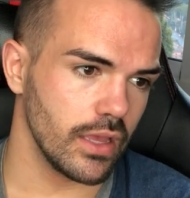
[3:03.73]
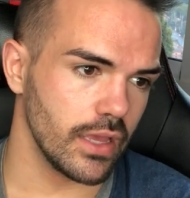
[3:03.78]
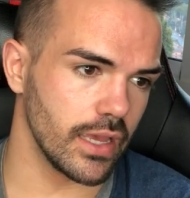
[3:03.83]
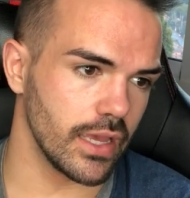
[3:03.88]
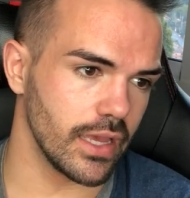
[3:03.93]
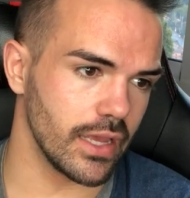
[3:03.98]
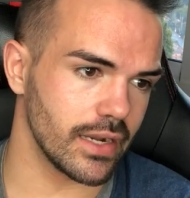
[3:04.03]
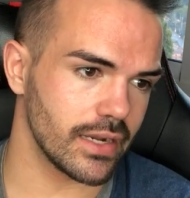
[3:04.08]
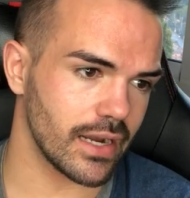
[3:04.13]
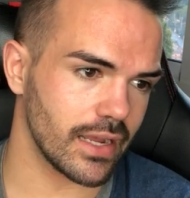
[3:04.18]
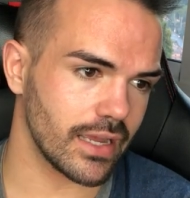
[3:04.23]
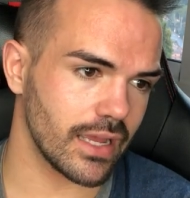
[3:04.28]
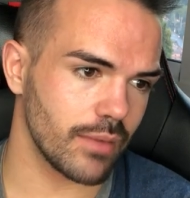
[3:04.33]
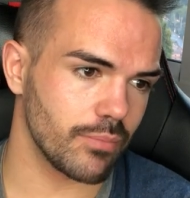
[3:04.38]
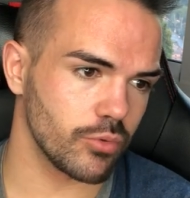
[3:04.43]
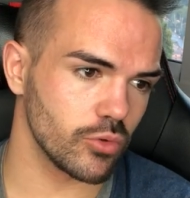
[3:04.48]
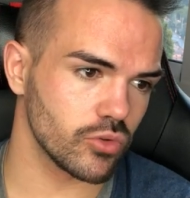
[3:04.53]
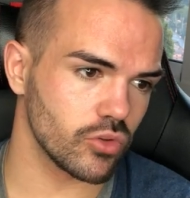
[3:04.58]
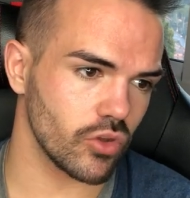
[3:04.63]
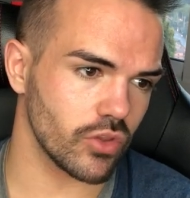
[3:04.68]
En
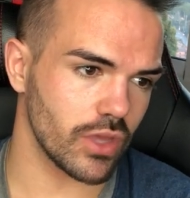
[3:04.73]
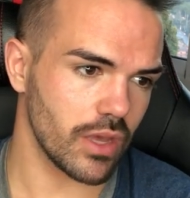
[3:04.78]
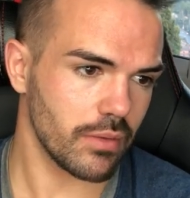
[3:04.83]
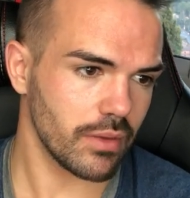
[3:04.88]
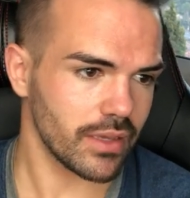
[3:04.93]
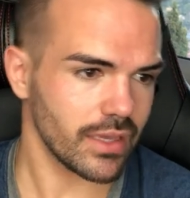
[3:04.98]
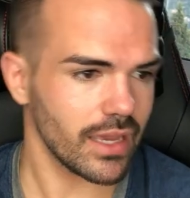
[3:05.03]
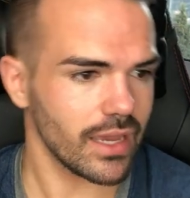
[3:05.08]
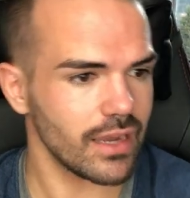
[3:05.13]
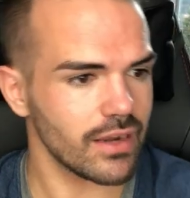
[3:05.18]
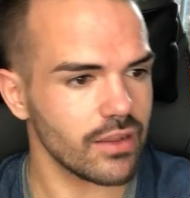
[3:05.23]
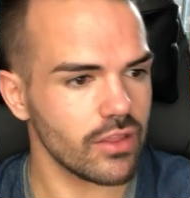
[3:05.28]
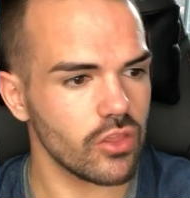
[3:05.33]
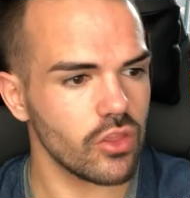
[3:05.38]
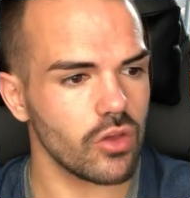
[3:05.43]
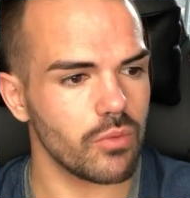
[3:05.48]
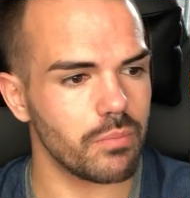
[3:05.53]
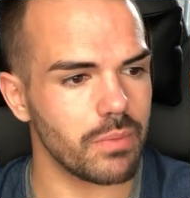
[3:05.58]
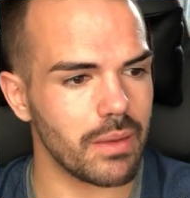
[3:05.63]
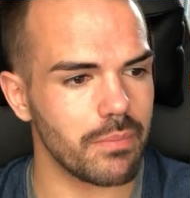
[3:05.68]
Llave, ¿qué
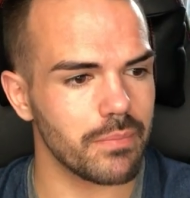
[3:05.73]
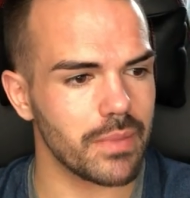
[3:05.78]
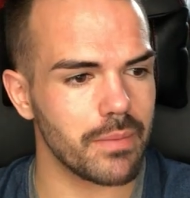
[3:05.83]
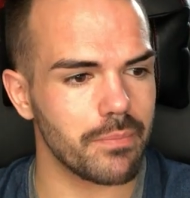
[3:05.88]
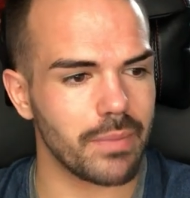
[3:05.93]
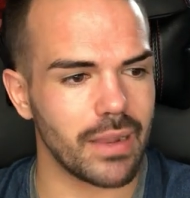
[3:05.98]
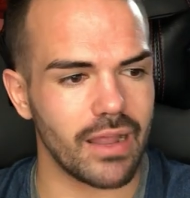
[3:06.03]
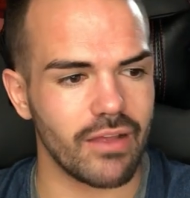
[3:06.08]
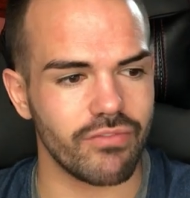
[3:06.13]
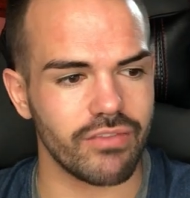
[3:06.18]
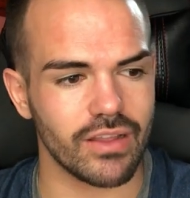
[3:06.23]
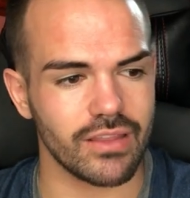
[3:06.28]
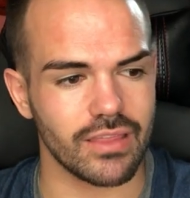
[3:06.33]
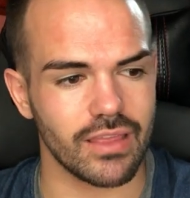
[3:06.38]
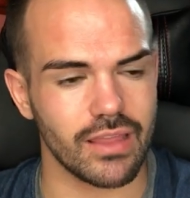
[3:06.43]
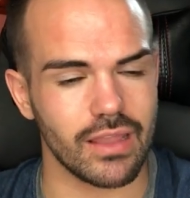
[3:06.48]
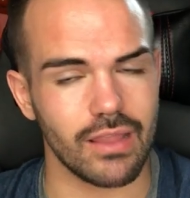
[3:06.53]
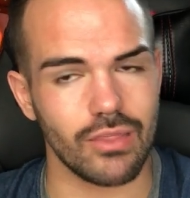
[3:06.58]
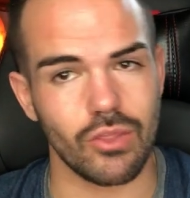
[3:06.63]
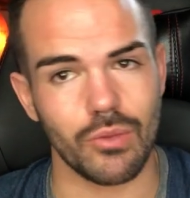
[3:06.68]
ejercicios van bien para la
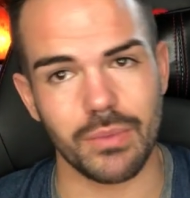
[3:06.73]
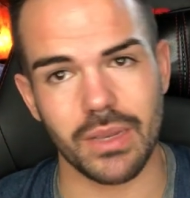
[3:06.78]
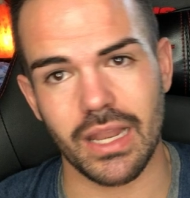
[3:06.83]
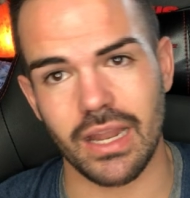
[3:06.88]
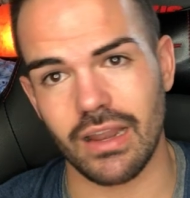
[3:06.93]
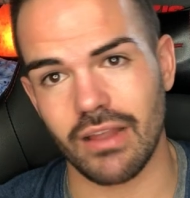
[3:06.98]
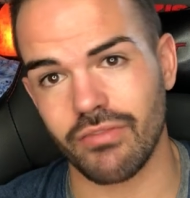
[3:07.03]
flacidez abdominal?